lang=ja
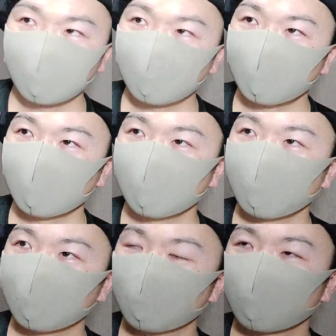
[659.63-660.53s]
うん、
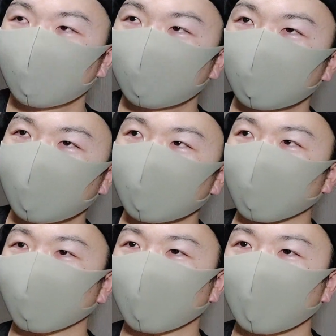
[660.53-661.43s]
でなん
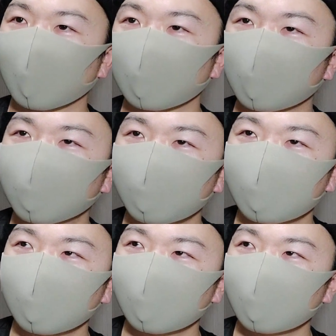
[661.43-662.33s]
だろうな自
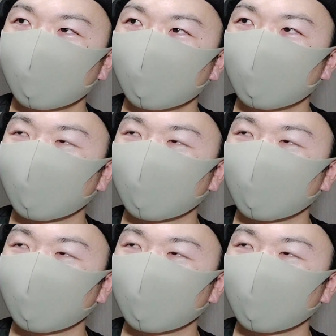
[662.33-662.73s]
分